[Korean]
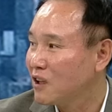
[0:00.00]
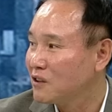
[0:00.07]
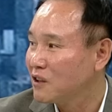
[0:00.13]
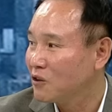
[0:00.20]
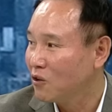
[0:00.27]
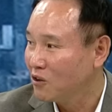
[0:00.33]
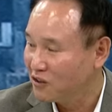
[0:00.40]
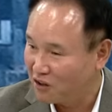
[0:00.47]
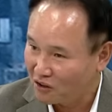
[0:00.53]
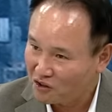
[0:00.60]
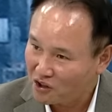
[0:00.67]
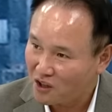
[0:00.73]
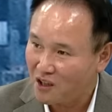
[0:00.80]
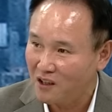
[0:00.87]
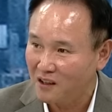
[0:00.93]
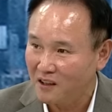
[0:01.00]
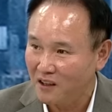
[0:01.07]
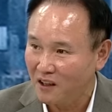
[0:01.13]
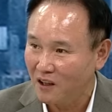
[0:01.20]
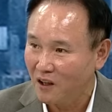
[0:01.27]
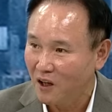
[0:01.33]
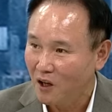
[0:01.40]
갖다 널리 선전하는 게
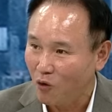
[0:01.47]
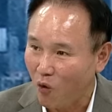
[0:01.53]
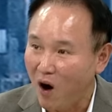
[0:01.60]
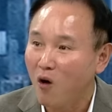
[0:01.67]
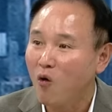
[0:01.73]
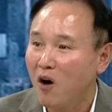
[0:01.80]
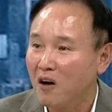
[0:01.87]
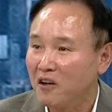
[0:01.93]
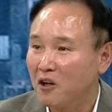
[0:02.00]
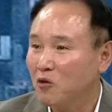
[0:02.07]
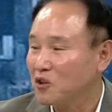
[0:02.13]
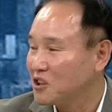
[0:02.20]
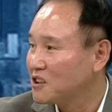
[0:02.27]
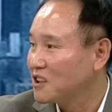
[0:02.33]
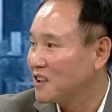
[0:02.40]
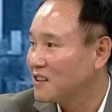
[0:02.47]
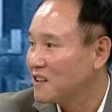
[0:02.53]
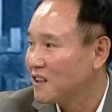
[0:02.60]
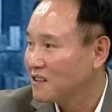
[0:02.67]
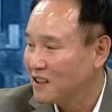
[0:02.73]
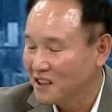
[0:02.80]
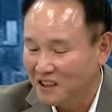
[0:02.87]
그쵸. 광고하는 게 훨씬
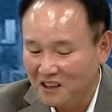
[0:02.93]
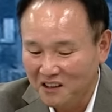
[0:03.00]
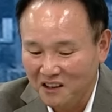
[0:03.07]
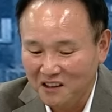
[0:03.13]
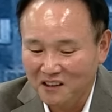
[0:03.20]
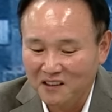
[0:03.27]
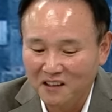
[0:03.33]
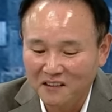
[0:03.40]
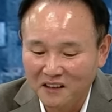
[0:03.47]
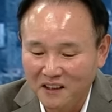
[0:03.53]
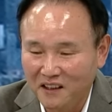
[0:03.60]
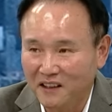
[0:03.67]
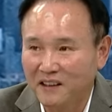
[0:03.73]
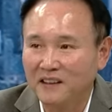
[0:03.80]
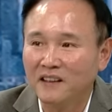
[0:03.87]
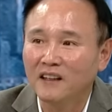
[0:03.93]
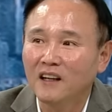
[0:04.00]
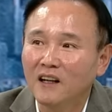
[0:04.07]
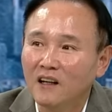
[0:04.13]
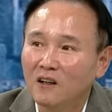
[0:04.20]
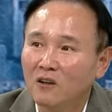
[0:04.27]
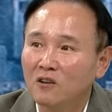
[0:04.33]
자기들한테는 이득일 텐데
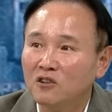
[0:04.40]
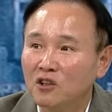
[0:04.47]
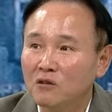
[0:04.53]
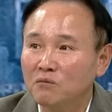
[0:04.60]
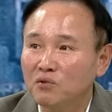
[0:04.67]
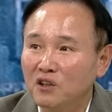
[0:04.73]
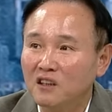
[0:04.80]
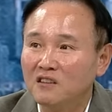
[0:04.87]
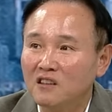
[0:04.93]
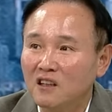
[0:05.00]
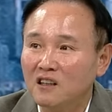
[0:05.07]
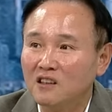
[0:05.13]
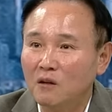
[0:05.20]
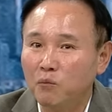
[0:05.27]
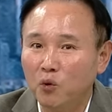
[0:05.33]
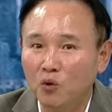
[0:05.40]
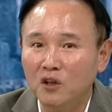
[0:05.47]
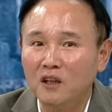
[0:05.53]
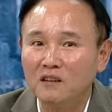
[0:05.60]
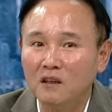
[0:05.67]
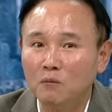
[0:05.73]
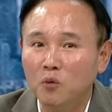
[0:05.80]
얼티엄 브랜드를 갖다
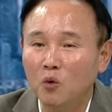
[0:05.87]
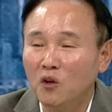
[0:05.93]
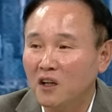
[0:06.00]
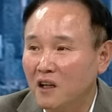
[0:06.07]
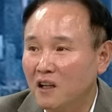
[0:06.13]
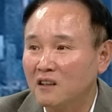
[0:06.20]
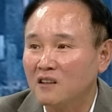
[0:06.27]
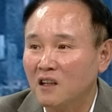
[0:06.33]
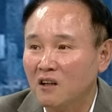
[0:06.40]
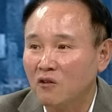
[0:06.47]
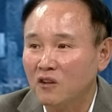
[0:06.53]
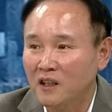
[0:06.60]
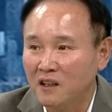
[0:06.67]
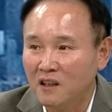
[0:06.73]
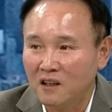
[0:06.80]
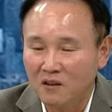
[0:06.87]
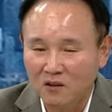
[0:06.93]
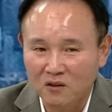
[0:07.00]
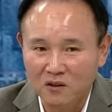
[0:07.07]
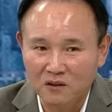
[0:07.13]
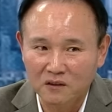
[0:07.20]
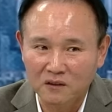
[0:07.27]
포기하, 포기하겠다라고 얘기하는
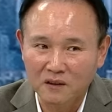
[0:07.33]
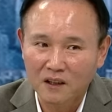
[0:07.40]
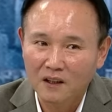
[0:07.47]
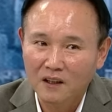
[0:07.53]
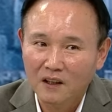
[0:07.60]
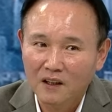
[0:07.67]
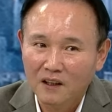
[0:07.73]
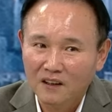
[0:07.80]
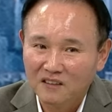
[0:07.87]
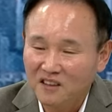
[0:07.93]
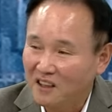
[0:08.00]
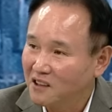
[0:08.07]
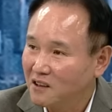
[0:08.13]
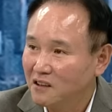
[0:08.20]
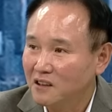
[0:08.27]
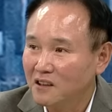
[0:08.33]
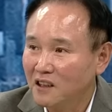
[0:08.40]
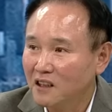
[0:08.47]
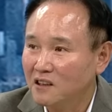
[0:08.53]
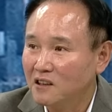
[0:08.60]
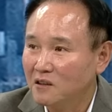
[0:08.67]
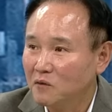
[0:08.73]
거는. 음. 사실은
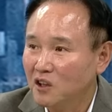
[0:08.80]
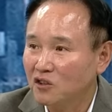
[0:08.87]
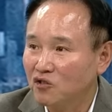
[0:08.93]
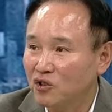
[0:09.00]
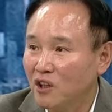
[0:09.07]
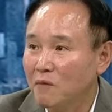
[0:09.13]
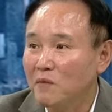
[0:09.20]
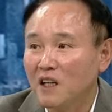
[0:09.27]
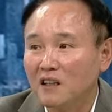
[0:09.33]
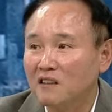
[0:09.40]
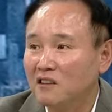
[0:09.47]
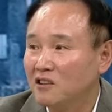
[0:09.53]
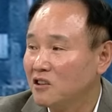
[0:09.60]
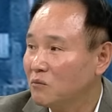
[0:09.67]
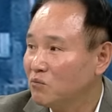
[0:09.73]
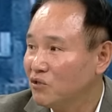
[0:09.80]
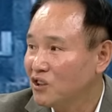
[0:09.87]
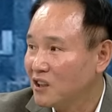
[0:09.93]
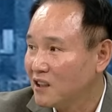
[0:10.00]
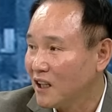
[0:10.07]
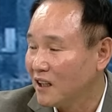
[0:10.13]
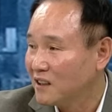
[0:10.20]
이게 지금 이제 GM만의 사실은
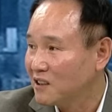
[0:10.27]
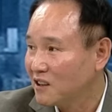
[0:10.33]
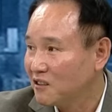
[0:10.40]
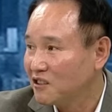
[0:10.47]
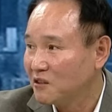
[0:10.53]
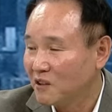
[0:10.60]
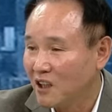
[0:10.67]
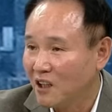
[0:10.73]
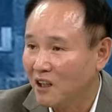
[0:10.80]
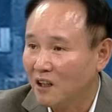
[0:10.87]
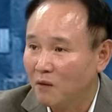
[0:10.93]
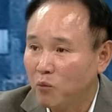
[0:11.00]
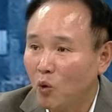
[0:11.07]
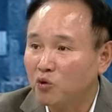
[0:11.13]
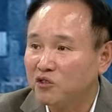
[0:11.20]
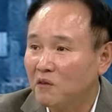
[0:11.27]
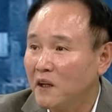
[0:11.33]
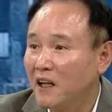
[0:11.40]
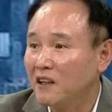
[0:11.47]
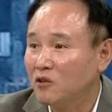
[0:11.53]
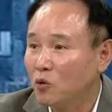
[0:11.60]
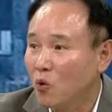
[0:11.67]
문제는 아니지 않습니까? 네, 그렇죠.
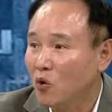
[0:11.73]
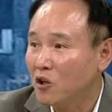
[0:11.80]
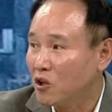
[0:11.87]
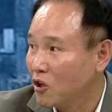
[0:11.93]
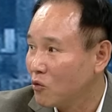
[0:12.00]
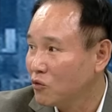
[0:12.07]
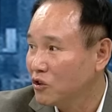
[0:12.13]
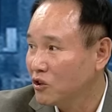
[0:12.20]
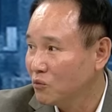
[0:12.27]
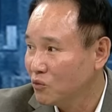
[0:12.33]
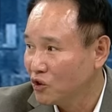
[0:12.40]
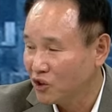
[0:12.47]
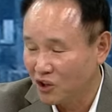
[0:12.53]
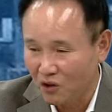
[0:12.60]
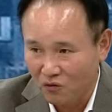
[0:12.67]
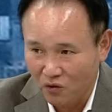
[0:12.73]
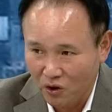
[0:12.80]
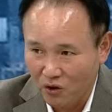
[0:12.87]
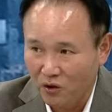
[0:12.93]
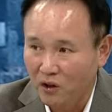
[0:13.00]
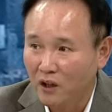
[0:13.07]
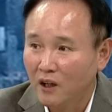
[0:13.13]
폭스바겐도 공이 겪고 있는 문제고요.
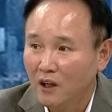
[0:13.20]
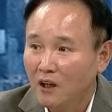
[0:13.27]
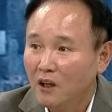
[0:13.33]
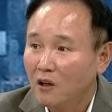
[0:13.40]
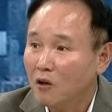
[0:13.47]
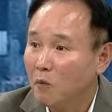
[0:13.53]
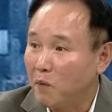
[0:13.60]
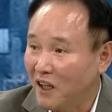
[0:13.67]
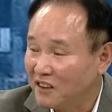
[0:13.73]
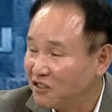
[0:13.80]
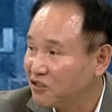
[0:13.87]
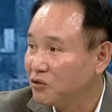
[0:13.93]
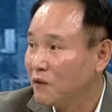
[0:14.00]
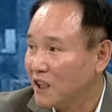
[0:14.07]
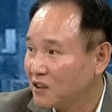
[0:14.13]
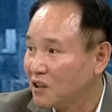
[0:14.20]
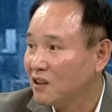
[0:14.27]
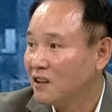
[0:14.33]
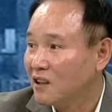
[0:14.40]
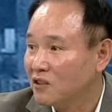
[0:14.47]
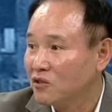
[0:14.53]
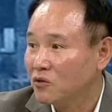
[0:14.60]
예. 그 벤츠도
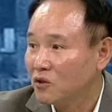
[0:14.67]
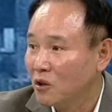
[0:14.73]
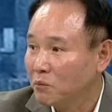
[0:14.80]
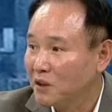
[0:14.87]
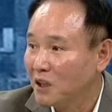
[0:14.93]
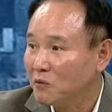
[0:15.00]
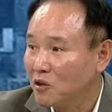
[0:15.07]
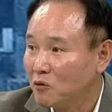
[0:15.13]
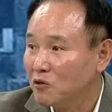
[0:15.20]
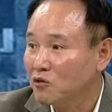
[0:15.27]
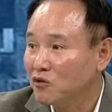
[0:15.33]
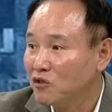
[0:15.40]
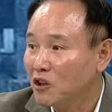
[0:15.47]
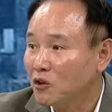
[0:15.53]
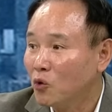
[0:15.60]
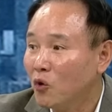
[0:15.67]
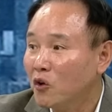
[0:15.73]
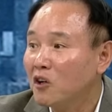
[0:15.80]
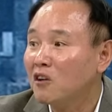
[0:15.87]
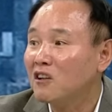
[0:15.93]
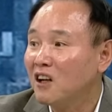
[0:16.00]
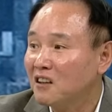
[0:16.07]
마찬가지고요. BMW 이제
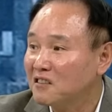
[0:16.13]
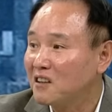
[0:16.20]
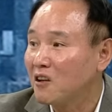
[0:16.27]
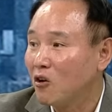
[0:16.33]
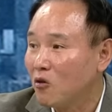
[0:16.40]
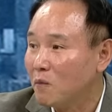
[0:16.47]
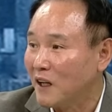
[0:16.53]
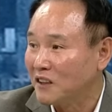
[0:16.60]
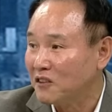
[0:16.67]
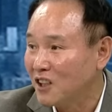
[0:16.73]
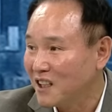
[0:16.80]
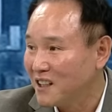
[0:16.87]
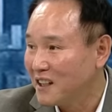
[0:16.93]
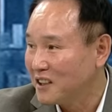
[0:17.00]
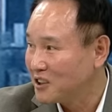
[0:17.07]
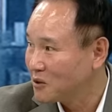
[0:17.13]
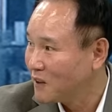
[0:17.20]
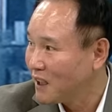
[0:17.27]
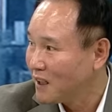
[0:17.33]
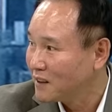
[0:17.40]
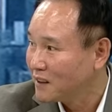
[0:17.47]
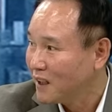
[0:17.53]
노이어 클래스라고 만들긴
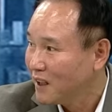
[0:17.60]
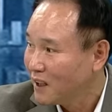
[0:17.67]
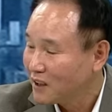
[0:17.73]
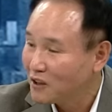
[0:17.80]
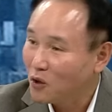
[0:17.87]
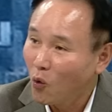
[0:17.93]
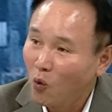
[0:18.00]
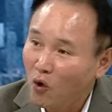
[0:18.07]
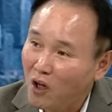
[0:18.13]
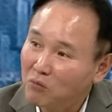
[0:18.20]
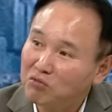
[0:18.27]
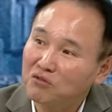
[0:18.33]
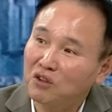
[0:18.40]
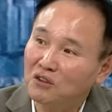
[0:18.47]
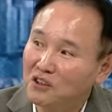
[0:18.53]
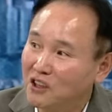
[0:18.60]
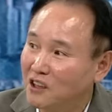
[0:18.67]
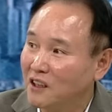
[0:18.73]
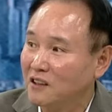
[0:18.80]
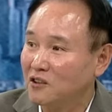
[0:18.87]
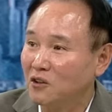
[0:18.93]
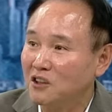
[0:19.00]
했지만 음. 그게 올해부터
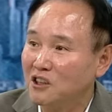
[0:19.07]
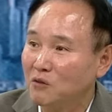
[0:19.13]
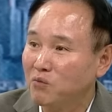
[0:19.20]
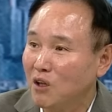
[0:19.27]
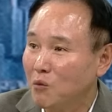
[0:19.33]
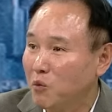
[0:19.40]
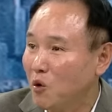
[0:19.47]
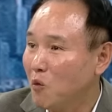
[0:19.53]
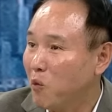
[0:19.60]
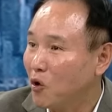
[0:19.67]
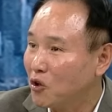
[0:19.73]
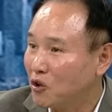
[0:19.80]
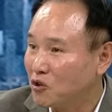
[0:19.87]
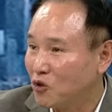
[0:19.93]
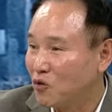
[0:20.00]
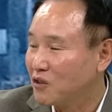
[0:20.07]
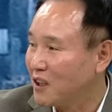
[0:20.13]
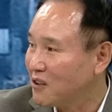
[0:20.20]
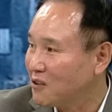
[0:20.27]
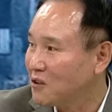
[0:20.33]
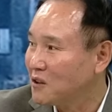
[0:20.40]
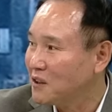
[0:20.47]
이제 전기차 플랫폼이 본격적으로
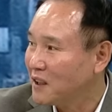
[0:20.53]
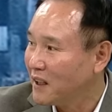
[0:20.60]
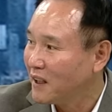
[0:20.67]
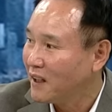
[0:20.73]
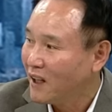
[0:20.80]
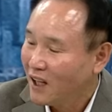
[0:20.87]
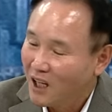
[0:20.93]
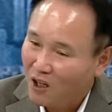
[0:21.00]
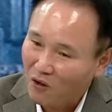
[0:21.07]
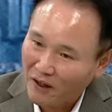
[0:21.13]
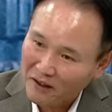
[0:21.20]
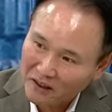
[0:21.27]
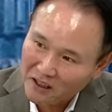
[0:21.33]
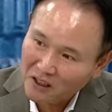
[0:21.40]
되는 건데 음. 음. 과연